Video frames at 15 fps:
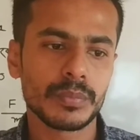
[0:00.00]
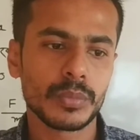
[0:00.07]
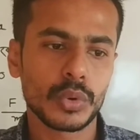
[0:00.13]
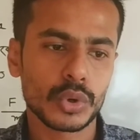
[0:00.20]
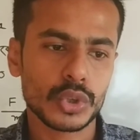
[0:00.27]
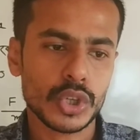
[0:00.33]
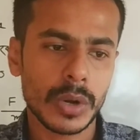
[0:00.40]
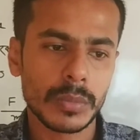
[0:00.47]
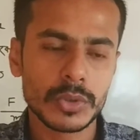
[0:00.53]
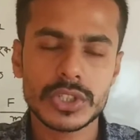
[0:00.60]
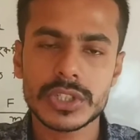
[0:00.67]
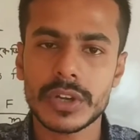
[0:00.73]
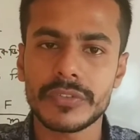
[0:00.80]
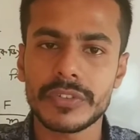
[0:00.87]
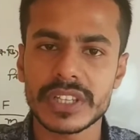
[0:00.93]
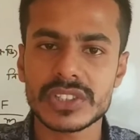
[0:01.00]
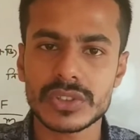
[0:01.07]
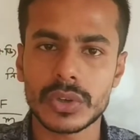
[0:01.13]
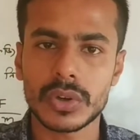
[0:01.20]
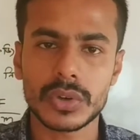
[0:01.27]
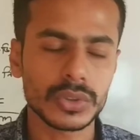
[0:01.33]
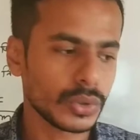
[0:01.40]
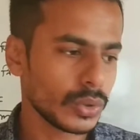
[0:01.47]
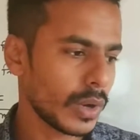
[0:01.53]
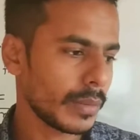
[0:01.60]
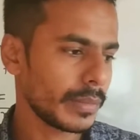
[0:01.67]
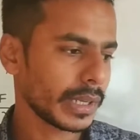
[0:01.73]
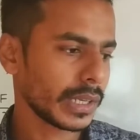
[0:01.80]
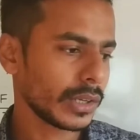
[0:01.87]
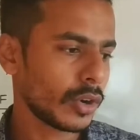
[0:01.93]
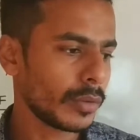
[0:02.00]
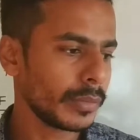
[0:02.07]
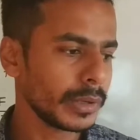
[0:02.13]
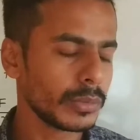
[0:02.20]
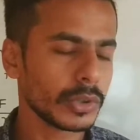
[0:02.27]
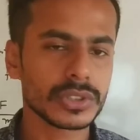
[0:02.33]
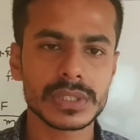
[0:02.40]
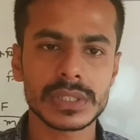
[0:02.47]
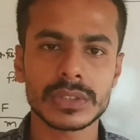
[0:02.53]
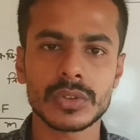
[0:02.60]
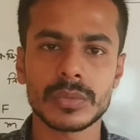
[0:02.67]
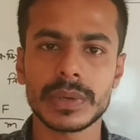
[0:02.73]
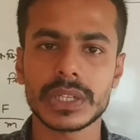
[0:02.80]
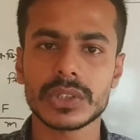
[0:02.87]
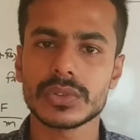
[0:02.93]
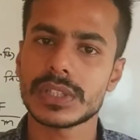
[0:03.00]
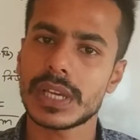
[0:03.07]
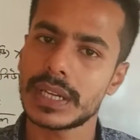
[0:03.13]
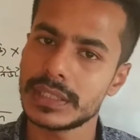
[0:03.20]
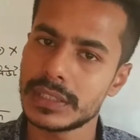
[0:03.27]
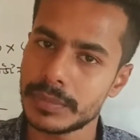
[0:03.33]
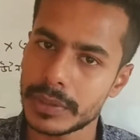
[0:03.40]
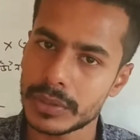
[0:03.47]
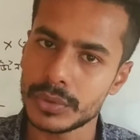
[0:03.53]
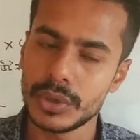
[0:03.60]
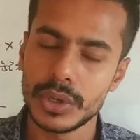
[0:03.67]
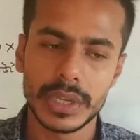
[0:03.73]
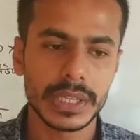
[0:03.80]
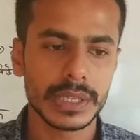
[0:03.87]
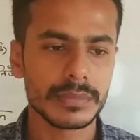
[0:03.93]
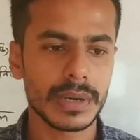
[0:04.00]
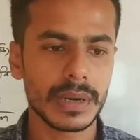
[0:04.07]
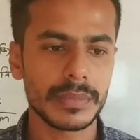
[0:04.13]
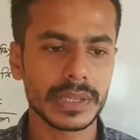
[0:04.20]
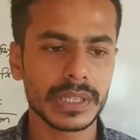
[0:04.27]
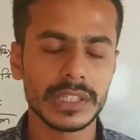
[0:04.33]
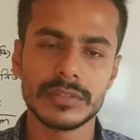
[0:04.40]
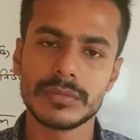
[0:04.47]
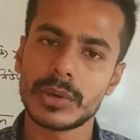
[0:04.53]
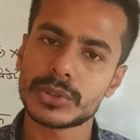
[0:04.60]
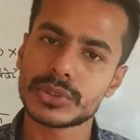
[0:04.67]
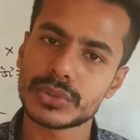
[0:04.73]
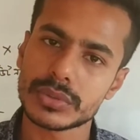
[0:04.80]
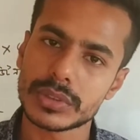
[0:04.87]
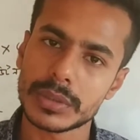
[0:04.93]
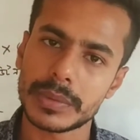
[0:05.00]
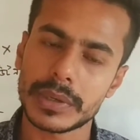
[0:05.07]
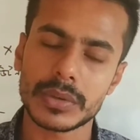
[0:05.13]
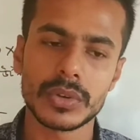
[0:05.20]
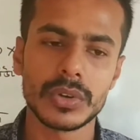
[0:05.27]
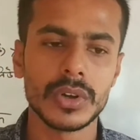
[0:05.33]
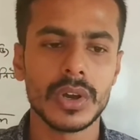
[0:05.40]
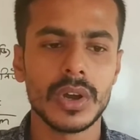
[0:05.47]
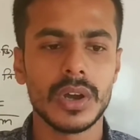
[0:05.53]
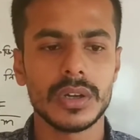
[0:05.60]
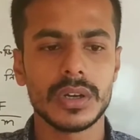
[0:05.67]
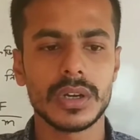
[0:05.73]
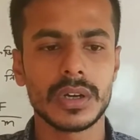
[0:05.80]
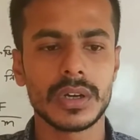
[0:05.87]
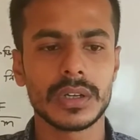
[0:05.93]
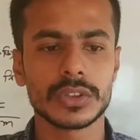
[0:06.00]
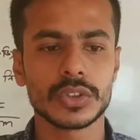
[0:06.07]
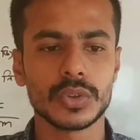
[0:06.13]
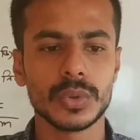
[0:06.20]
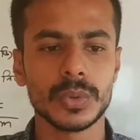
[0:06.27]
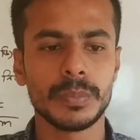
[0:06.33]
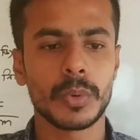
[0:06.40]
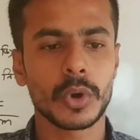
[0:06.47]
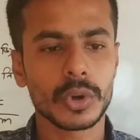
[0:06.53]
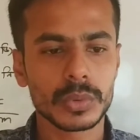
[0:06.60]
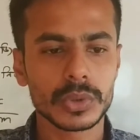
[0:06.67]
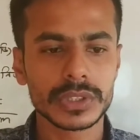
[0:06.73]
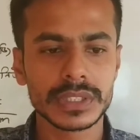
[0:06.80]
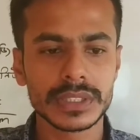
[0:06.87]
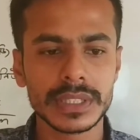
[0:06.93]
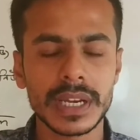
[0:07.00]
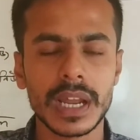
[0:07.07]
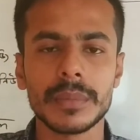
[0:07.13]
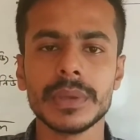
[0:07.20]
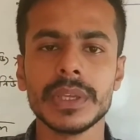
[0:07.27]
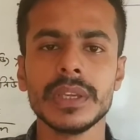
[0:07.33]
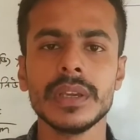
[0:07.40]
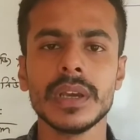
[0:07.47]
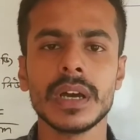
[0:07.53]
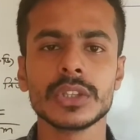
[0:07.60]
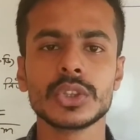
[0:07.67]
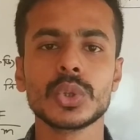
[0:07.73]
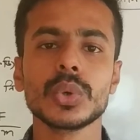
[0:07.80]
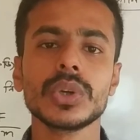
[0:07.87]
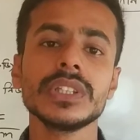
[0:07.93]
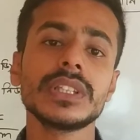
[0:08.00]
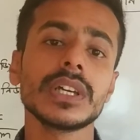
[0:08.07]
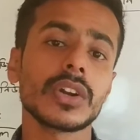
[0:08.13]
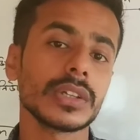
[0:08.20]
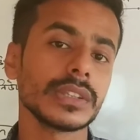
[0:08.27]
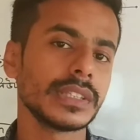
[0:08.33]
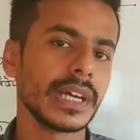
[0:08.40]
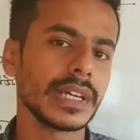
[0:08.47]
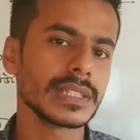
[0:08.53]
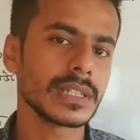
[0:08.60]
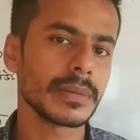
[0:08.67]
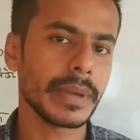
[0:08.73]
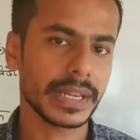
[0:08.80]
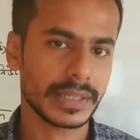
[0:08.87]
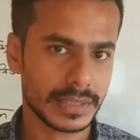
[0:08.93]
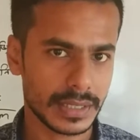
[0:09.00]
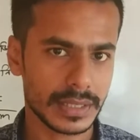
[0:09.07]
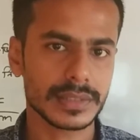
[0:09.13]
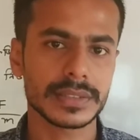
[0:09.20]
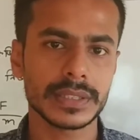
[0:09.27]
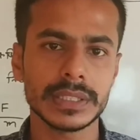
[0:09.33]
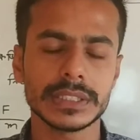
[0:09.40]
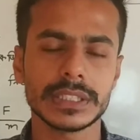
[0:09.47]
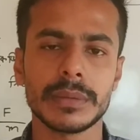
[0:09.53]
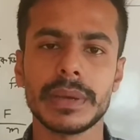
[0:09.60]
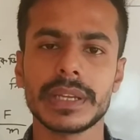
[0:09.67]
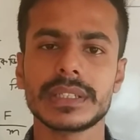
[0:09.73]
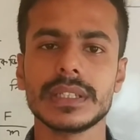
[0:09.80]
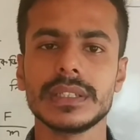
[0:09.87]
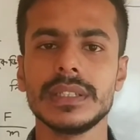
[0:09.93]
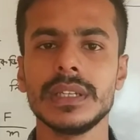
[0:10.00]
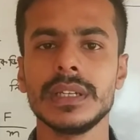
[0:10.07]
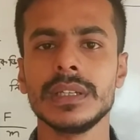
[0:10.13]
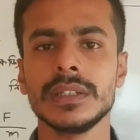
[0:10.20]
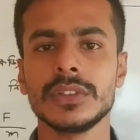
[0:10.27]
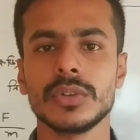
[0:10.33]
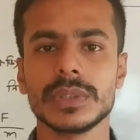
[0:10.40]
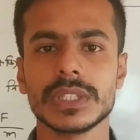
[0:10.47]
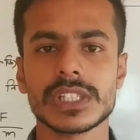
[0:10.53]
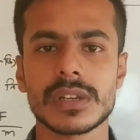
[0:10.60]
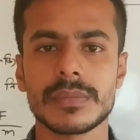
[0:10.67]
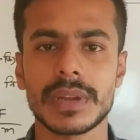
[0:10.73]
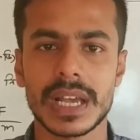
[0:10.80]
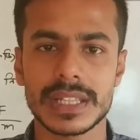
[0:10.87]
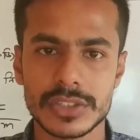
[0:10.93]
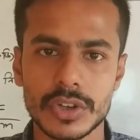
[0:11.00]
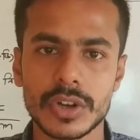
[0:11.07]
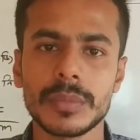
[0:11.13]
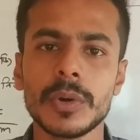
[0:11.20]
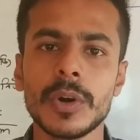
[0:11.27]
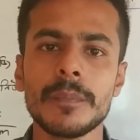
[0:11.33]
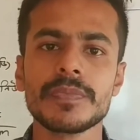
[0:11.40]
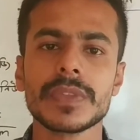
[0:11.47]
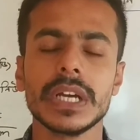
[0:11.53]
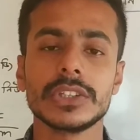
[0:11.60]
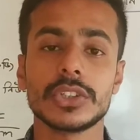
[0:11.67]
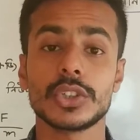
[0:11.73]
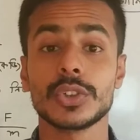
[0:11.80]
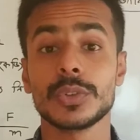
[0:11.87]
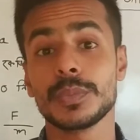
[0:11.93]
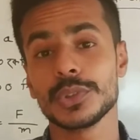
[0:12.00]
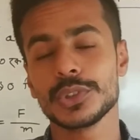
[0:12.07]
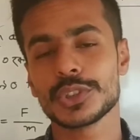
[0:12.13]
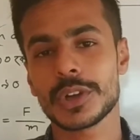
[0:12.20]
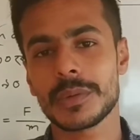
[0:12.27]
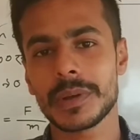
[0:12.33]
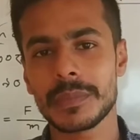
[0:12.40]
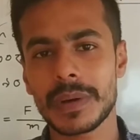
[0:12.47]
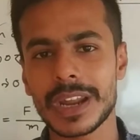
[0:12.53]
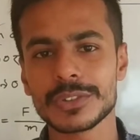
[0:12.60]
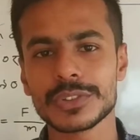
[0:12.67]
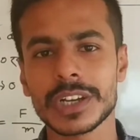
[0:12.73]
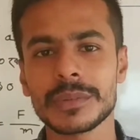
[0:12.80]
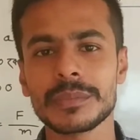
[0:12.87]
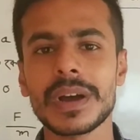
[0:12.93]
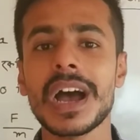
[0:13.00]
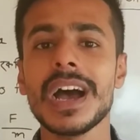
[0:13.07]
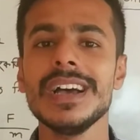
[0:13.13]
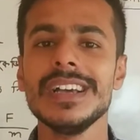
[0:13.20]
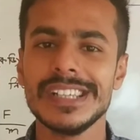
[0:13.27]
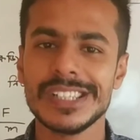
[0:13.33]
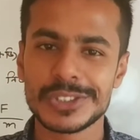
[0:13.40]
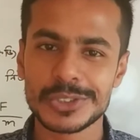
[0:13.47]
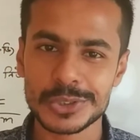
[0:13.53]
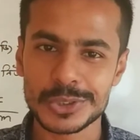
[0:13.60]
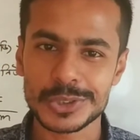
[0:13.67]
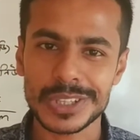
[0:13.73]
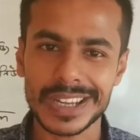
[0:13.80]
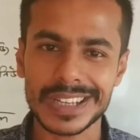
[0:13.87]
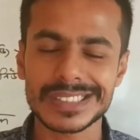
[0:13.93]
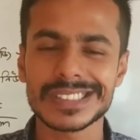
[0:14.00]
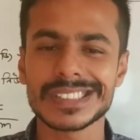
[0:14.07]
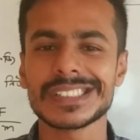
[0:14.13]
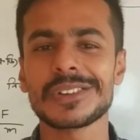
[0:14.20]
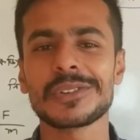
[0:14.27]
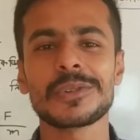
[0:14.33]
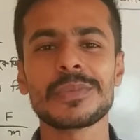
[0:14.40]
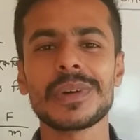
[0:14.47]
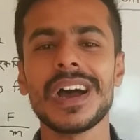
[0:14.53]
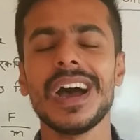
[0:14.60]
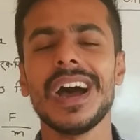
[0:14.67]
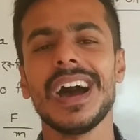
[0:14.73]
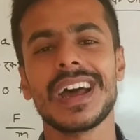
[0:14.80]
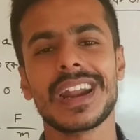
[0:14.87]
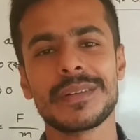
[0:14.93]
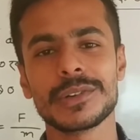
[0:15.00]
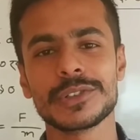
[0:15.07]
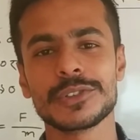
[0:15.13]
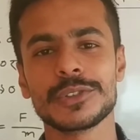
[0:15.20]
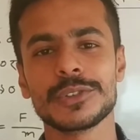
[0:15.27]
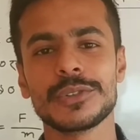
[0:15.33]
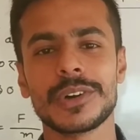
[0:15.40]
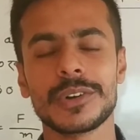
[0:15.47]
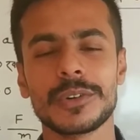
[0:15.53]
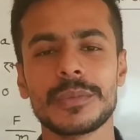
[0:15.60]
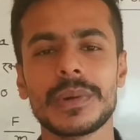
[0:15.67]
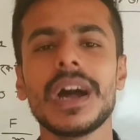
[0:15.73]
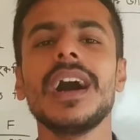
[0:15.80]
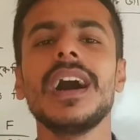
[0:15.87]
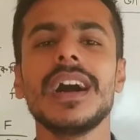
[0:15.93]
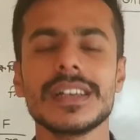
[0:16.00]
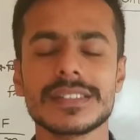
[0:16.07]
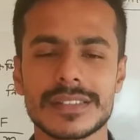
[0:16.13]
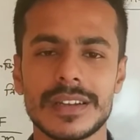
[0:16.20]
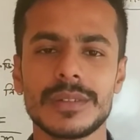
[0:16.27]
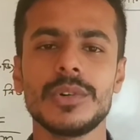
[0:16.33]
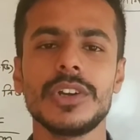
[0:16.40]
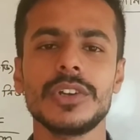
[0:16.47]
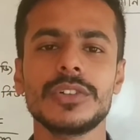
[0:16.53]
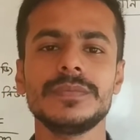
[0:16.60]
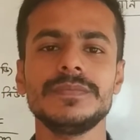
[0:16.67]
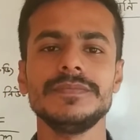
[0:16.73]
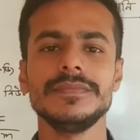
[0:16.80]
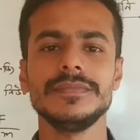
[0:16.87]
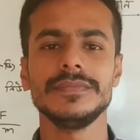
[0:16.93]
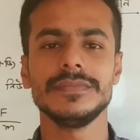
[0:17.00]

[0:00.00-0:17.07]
কোনো সমস্যা ফেস করো তো আমাকে কমেন্ট বক্সে তোমরা একটু জানাইতে পারো কিংবা আমাকে ইনবক্স করতে পারো তো পরবর্তী দিন আমি তরিতের অধ্যায়ের যে ম্যাথটা আছে সেই ম্যাথটা নিয়ে তোমাদের সামনে হাজির হব ততক্ষণ পর্যন্ত সবাই ভালো থাকবা সুস্থ থাকার চেষ্টা করবা আর আমার জন্য দোয়া করবা আসসালামু আলাইকুম